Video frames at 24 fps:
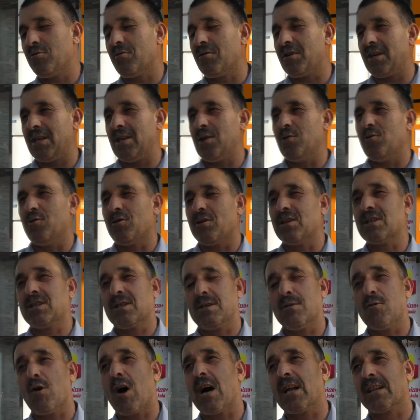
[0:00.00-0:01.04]
çok iyi olur.
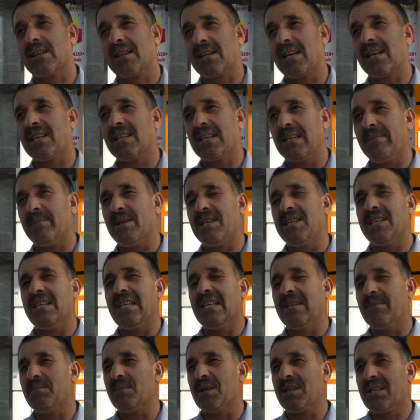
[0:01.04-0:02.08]
Şu anda
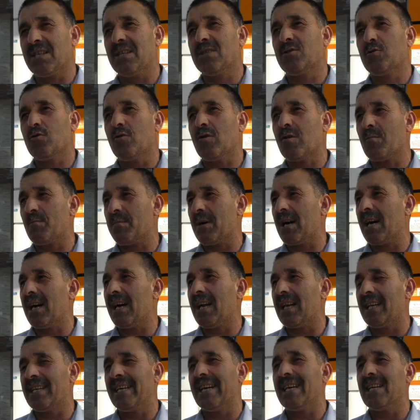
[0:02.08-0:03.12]
2022 çok
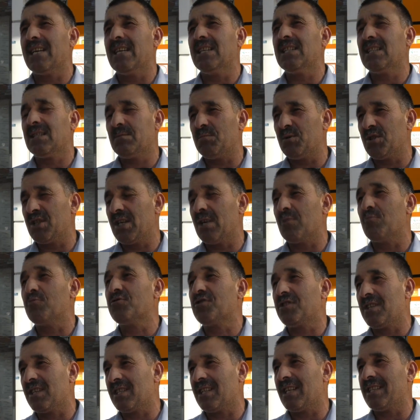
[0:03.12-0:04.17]
bakalı. Yani hiçbir şey
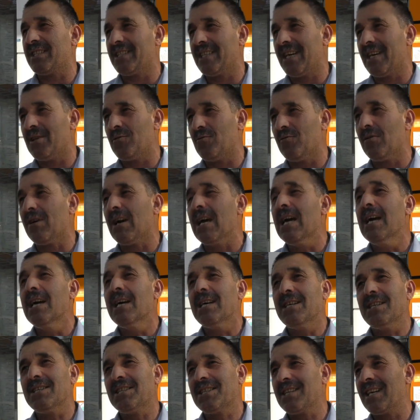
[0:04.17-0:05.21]
güç yeteceği yok.
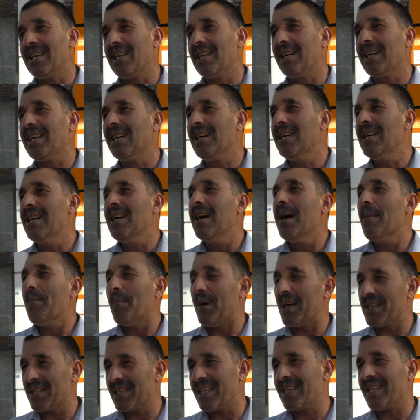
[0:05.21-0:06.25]
İnşallah
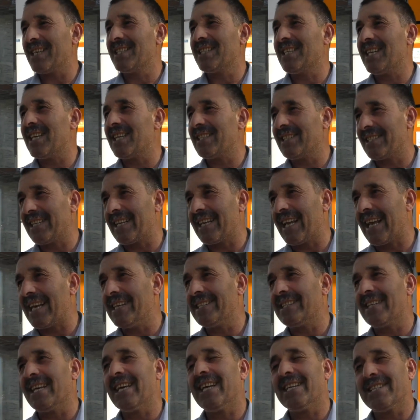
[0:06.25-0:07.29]
başa geçerse
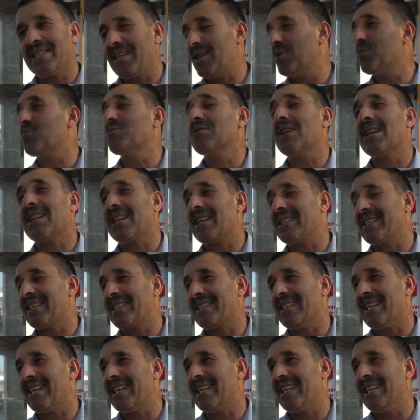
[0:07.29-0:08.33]
reis her şeyi
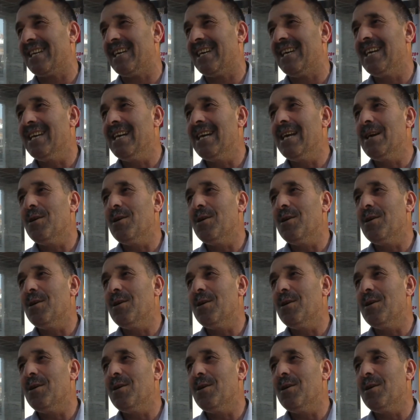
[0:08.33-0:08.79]
düzeltecek yani.